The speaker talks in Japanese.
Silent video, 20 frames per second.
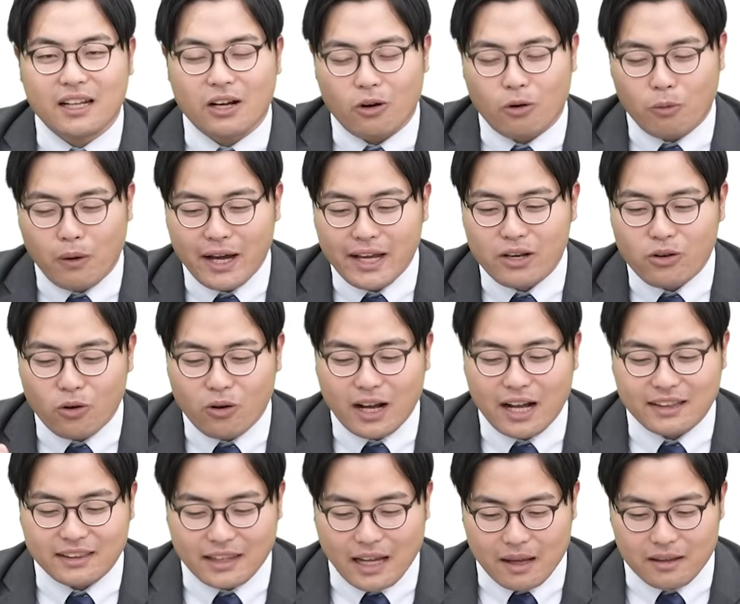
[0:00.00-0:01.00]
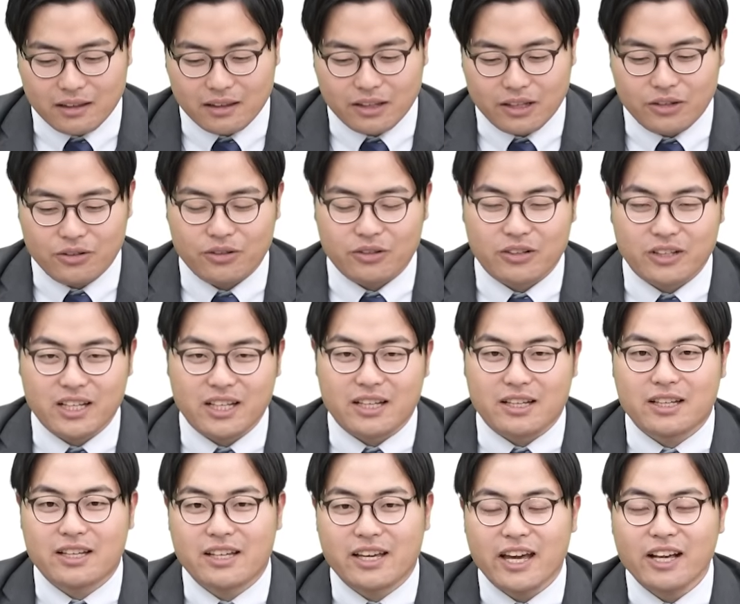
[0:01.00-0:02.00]
ナを Y 個買ったっていう風
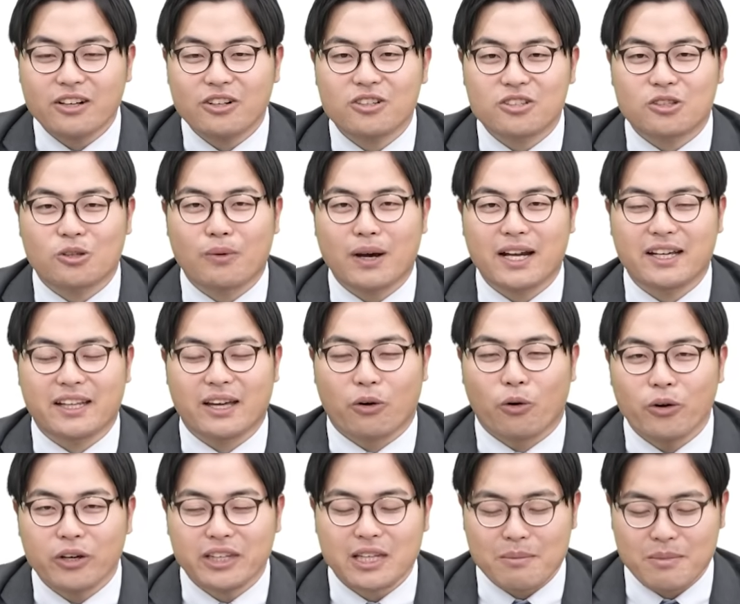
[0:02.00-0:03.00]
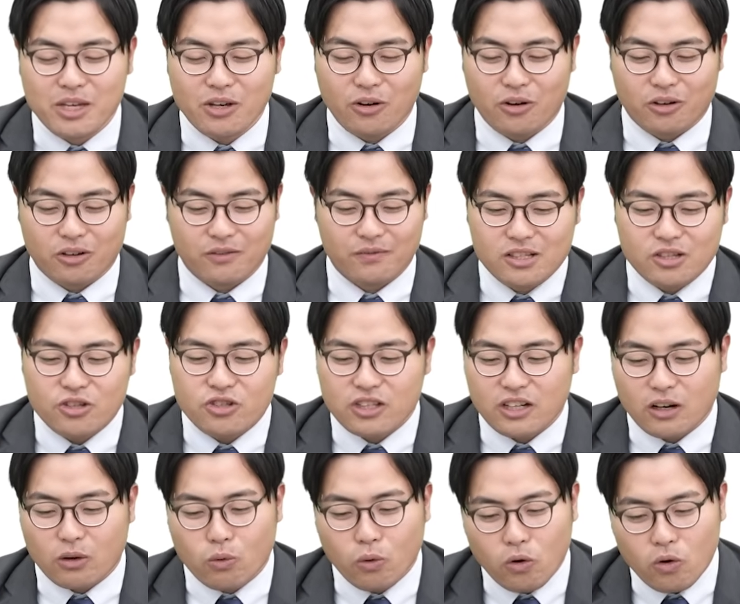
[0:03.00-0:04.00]
に X と Y で置いてみよう。そし
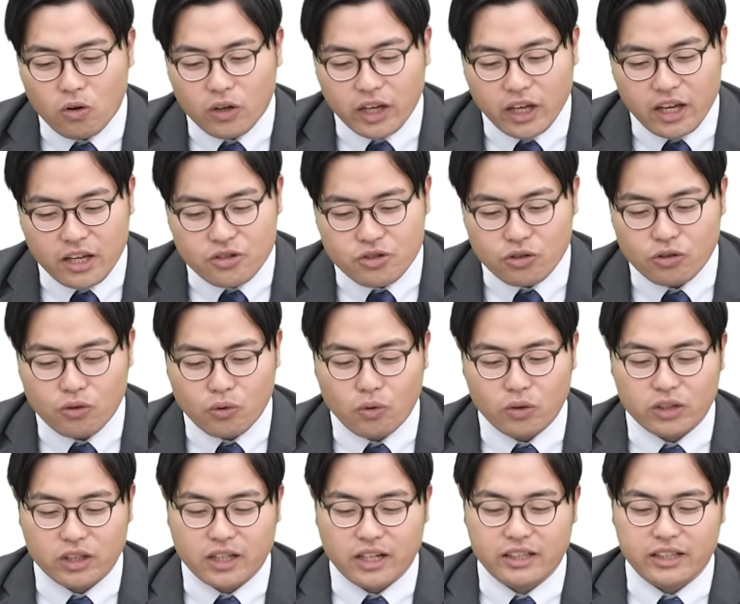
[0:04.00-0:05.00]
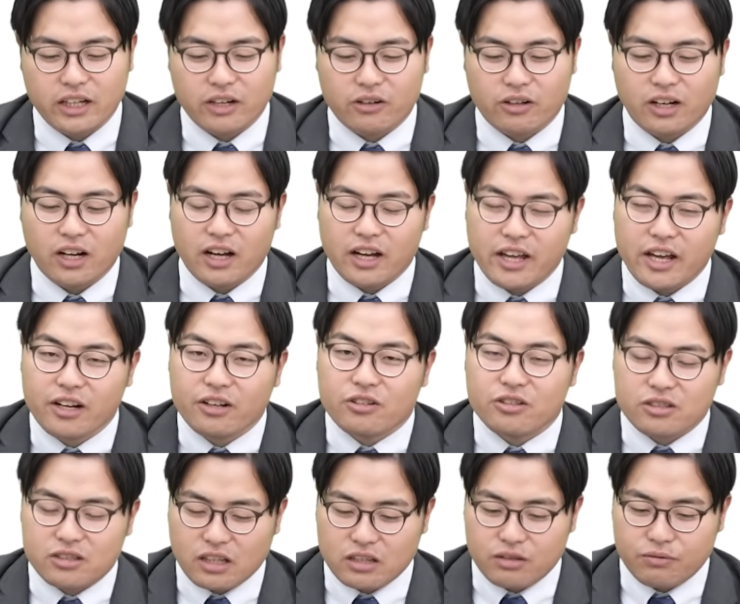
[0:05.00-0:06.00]
たら合計10個って書いてあるから
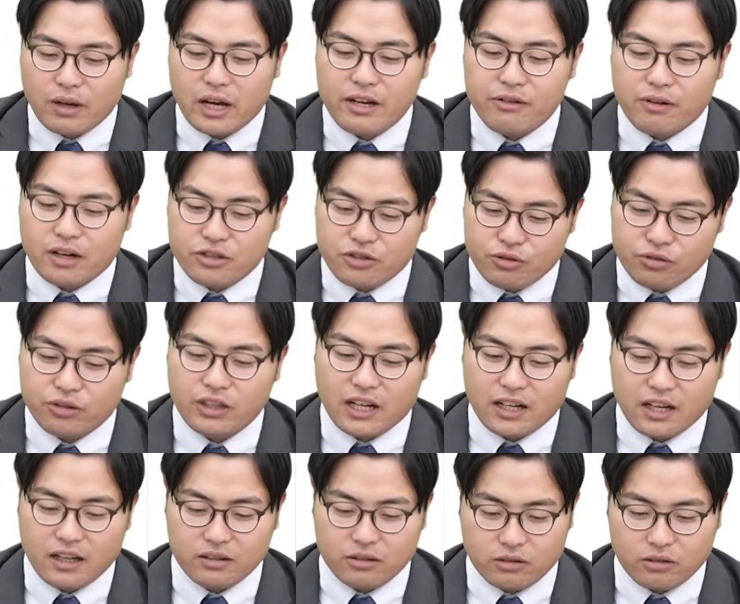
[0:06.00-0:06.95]
X+Y は10だな。